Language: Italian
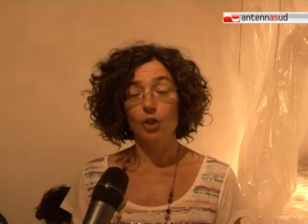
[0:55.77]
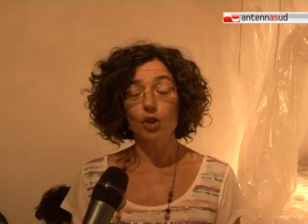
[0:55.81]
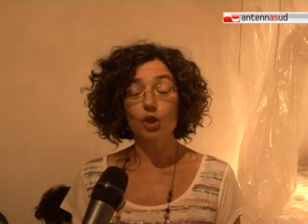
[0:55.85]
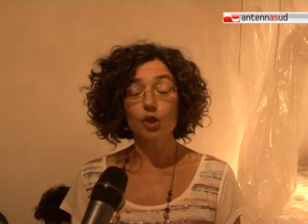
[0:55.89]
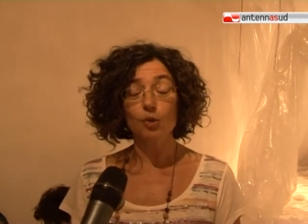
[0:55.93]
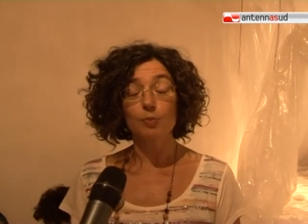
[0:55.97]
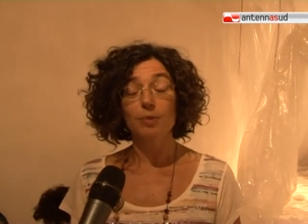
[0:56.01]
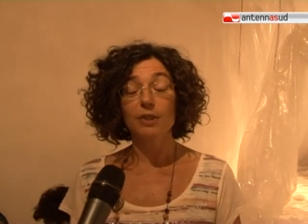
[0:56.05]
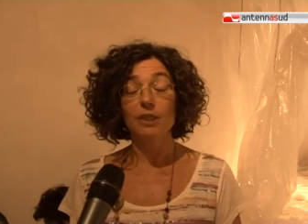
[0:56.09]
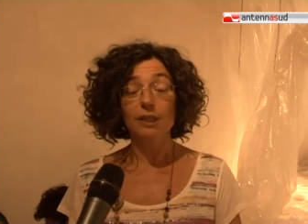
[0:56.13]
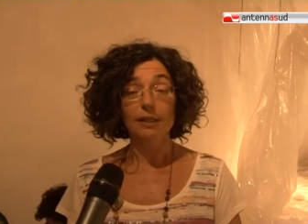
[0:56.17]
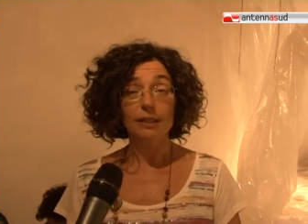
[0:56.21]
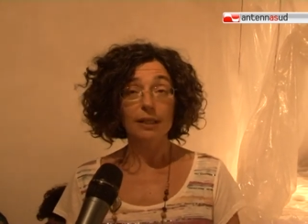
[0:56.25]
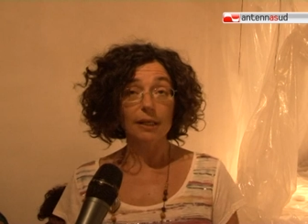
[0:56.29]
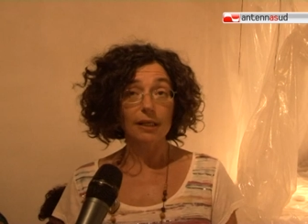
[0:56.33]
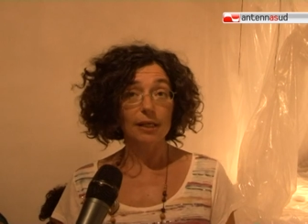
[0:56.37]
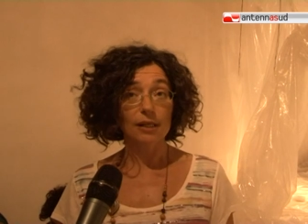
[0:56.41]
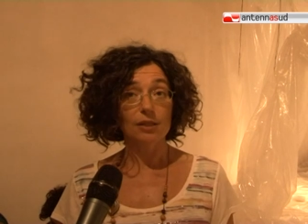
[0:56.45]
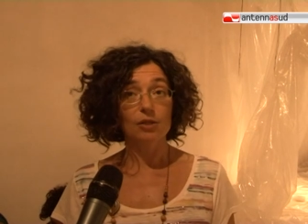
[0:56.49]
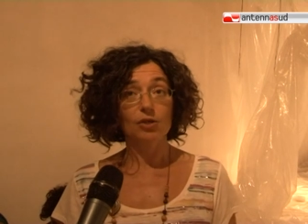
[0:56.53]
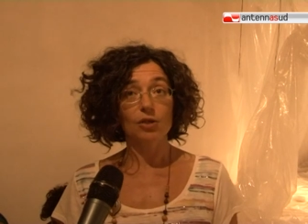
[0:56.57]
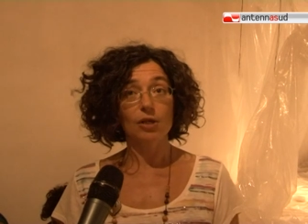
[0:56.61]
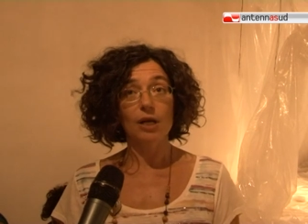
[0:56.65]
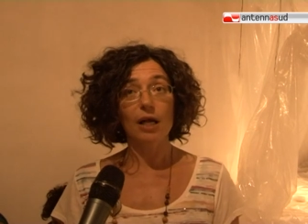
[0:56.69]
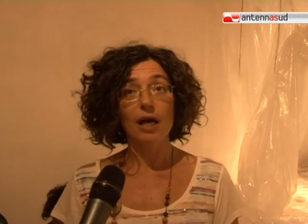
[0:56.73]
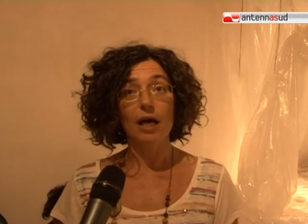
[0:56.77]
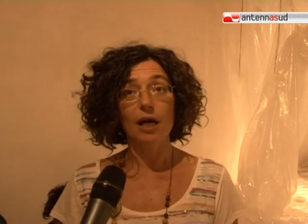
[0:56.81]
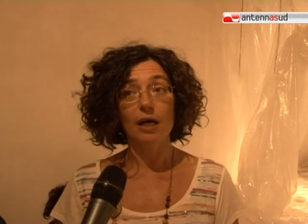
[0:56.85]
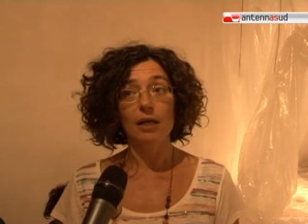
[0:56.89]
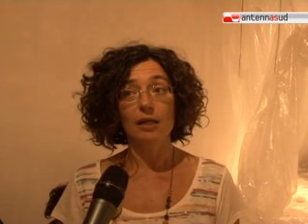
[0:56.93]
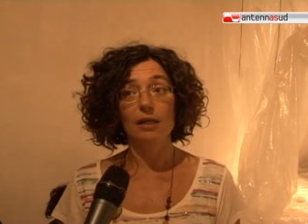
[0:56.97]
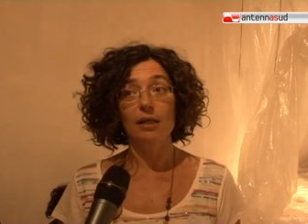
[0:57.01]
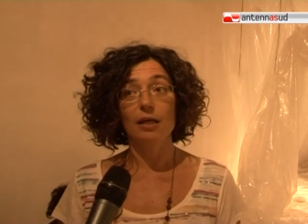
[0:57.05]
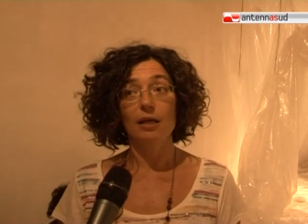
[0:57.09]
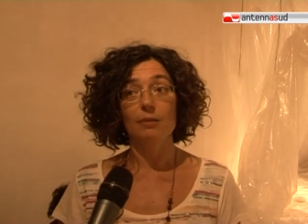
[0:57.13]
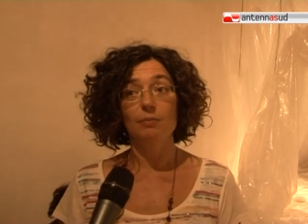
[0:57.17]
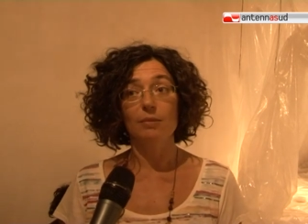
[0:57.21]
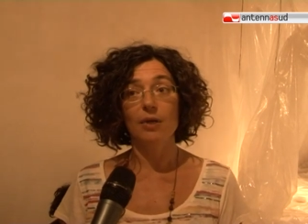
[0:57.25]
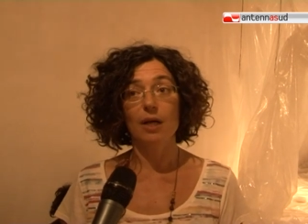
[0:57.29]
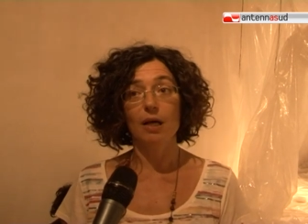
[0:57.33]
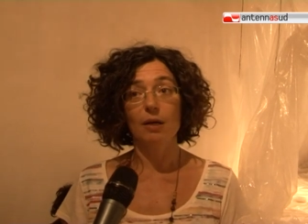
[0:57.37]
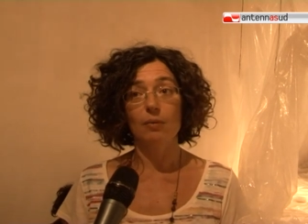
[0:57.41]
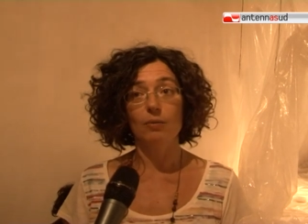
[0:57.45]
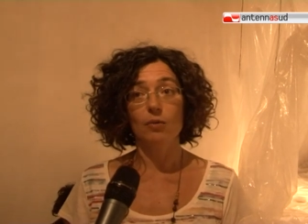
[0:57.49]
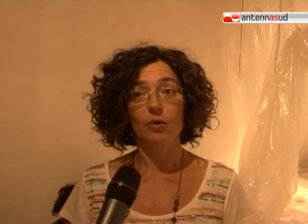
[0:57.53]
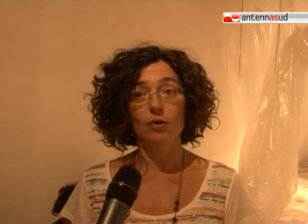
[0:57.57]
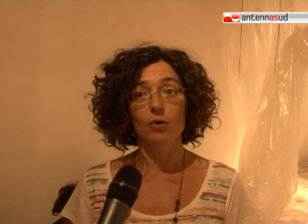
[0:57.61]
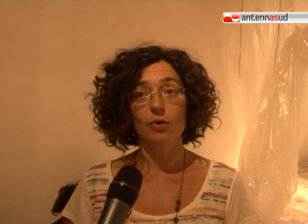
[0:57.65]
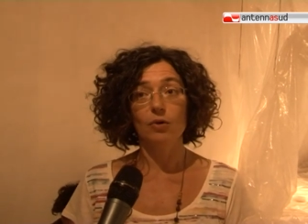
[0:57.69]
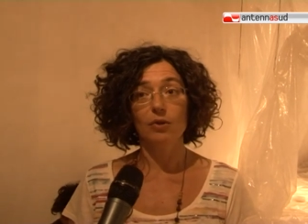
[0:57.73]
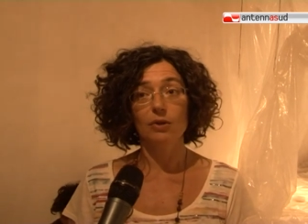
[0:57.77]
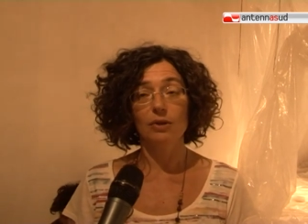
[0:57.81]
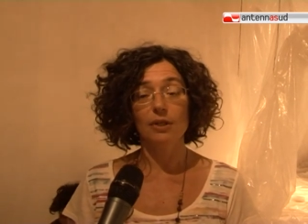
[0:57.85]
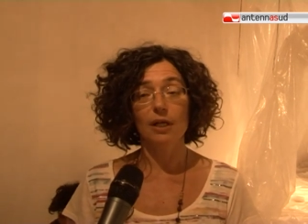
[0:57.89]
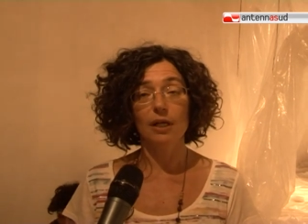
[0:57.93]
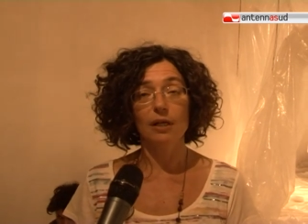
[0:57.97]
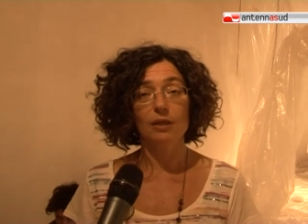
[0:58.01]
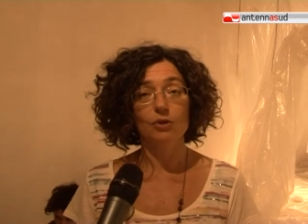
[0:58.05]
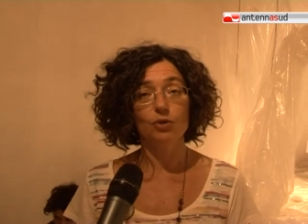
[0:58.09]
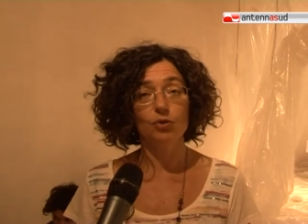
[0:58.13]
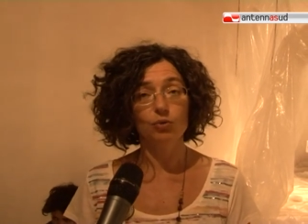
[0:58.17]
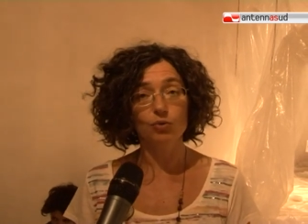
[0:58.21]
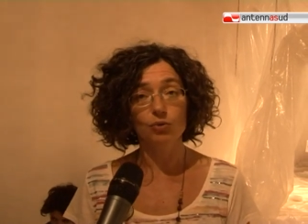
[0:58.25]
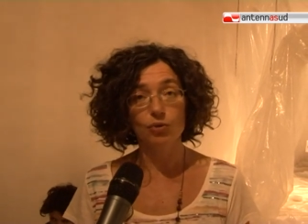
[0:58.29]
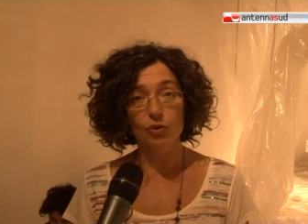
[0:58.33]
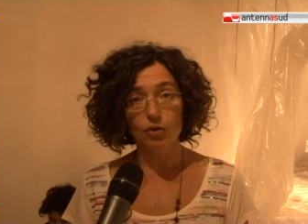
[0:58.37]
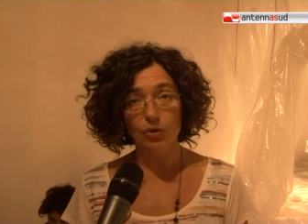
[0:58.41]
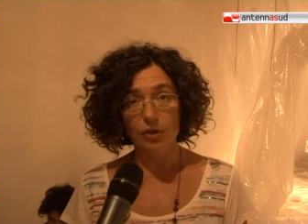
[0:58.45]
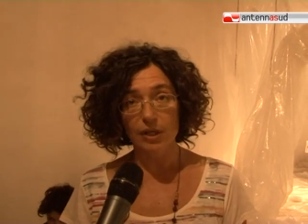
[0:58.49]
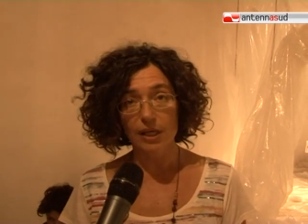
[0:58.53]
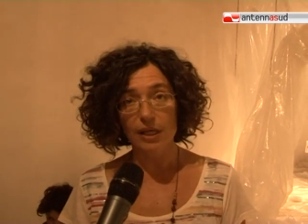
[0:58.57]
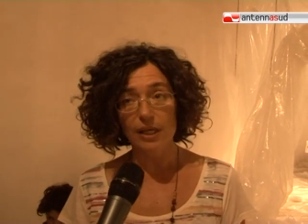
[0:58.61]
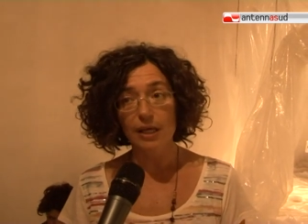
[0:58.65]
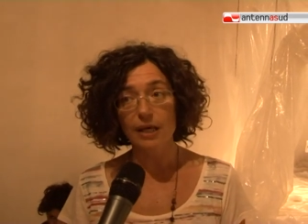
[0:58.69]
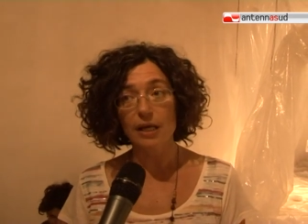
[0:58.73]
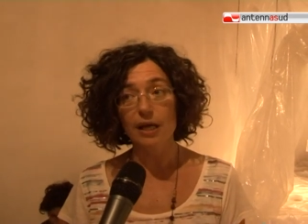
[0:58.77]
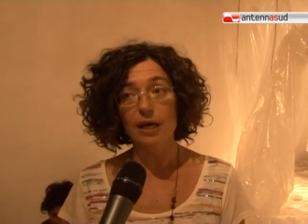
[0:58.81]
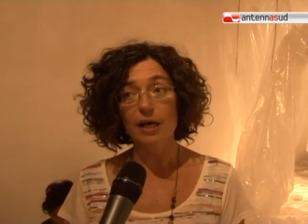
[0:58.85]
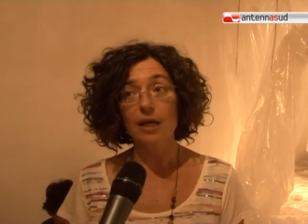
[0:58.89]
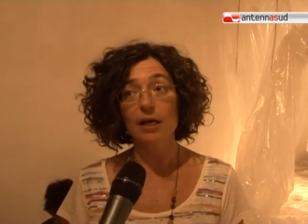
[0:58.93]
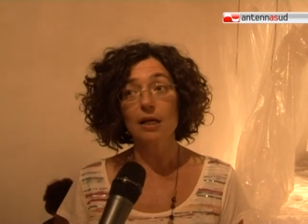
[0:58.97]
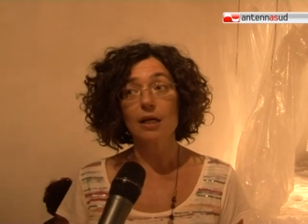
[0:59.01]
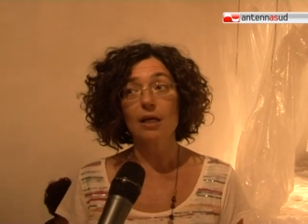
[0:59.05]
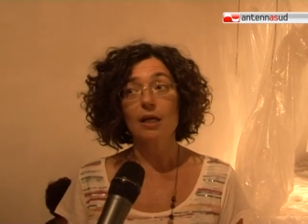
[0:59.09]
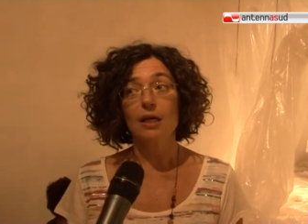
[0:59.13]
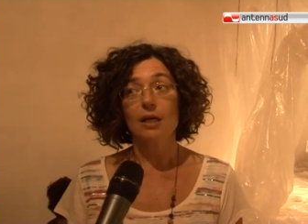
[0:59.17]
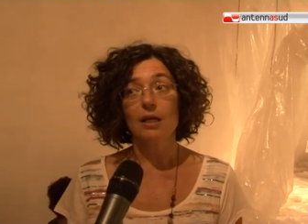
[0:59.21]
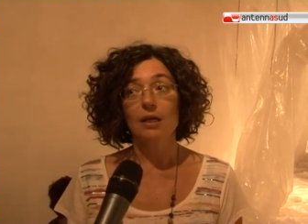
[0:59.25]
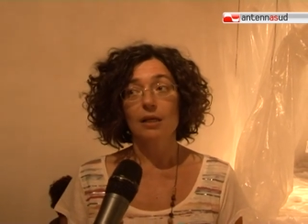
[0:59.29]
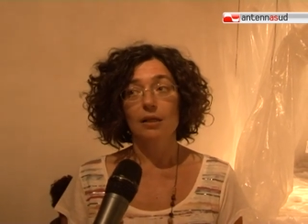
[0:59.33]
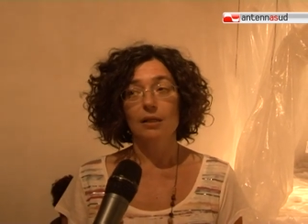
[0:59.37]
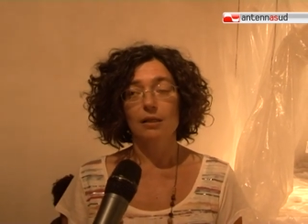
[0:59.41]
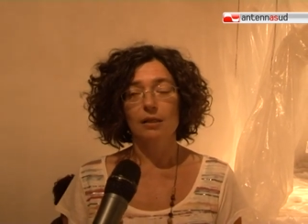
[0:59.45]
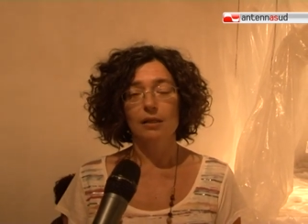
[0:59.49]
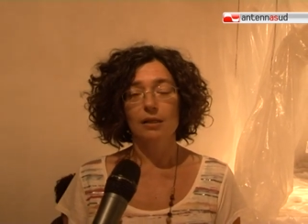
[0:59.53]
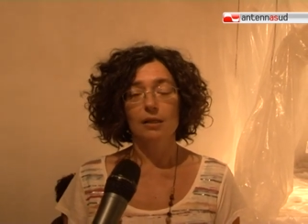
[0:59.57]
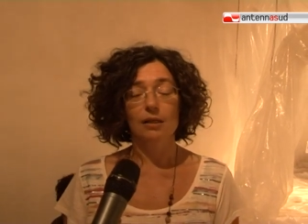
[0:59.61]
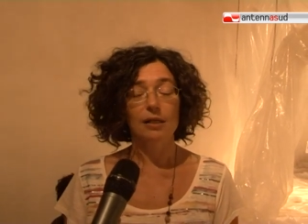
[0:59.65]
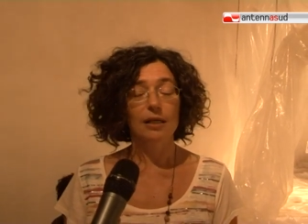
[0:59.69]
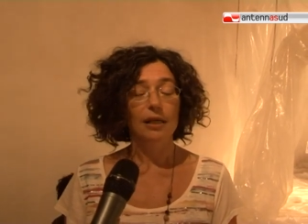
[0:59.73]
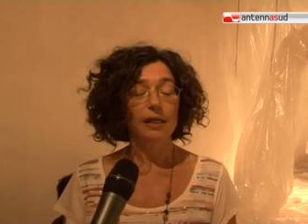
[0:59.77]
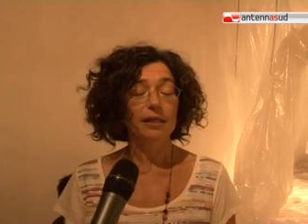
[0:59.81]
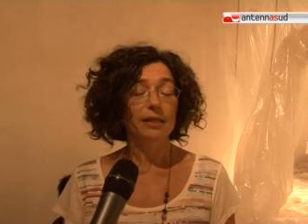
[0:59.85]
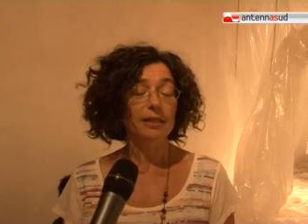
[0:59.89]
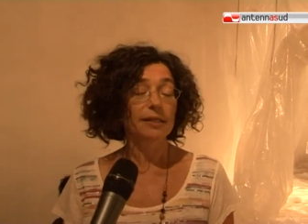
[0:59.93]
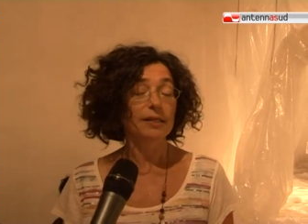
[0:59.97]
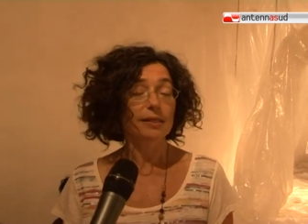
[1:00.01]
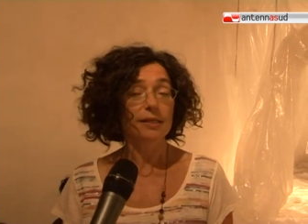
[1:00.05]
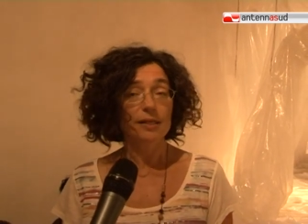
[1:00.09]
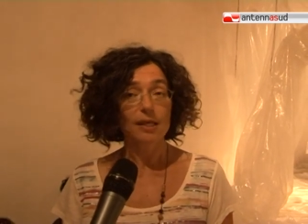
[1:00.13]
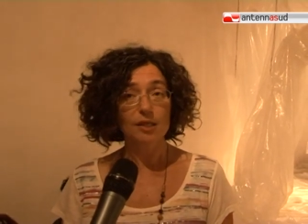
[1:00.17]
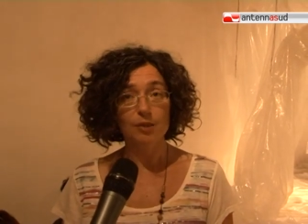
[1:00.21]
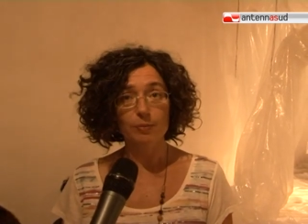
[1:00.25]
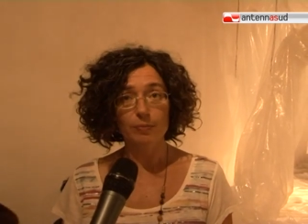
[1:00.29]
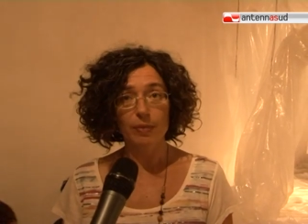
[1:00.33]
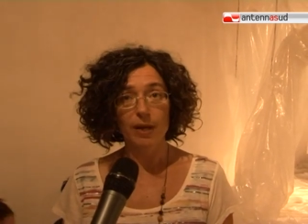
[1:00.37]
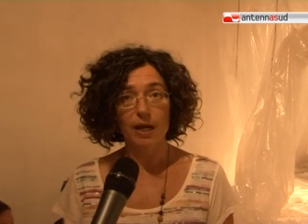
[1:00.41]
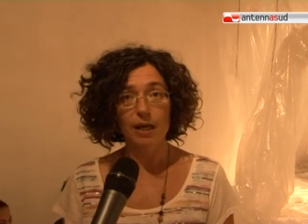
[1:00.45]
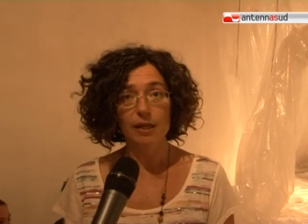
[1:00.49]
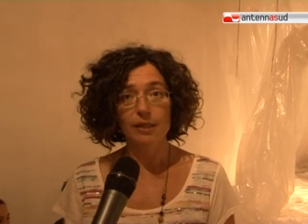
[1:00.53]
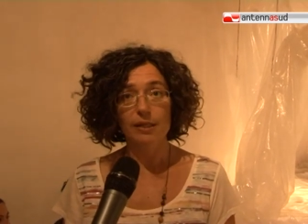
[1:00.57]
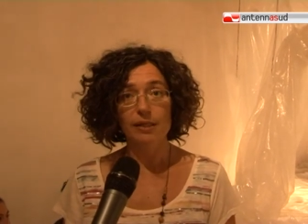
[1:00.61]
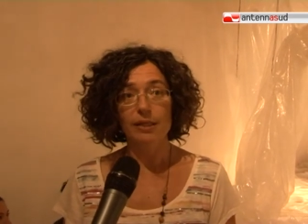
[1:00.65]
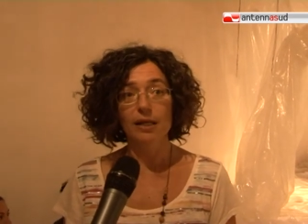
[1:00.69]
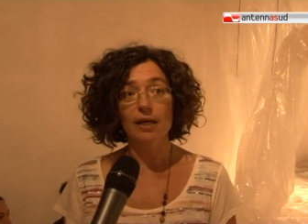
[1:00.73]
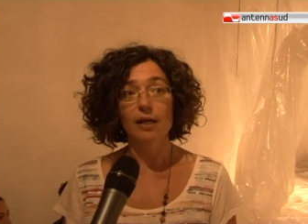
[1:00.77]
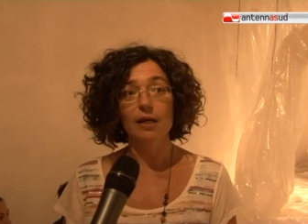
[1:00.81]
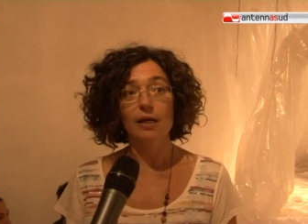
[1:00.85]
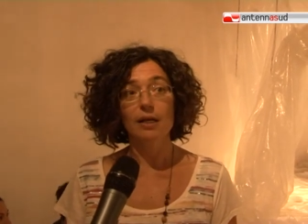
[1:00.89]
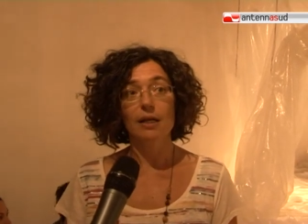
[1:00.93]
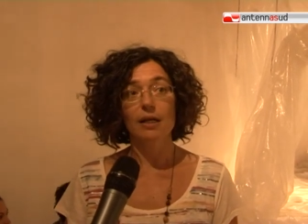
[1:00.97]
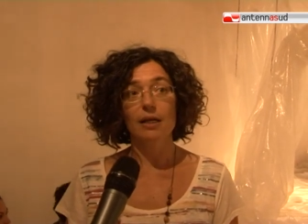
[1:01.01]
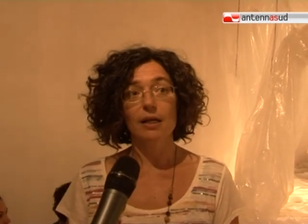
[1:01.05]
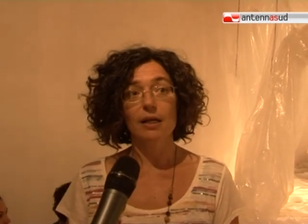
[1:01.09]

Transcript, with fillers: gli ospiti internazionali, abbiamo dal Sud Corea, eh, Galizia, Spagna